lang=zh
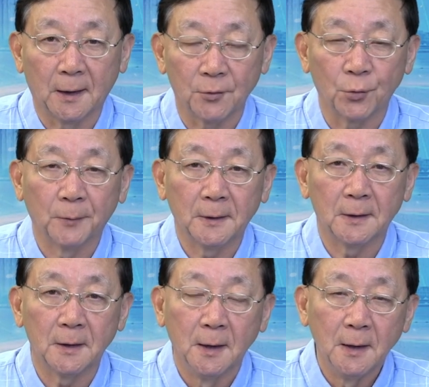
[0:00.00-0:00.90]
所谓
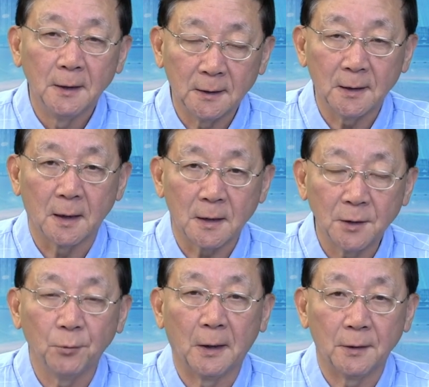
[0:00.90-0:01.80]
的影响深
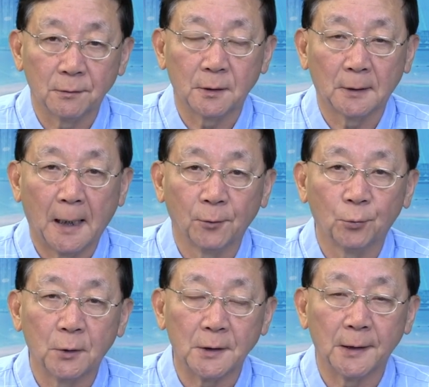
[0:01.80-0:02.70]
远，就是他
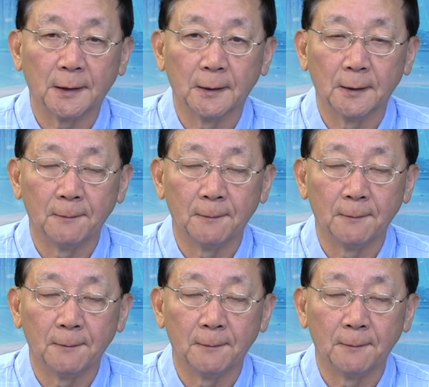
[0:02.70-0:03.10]
对这个，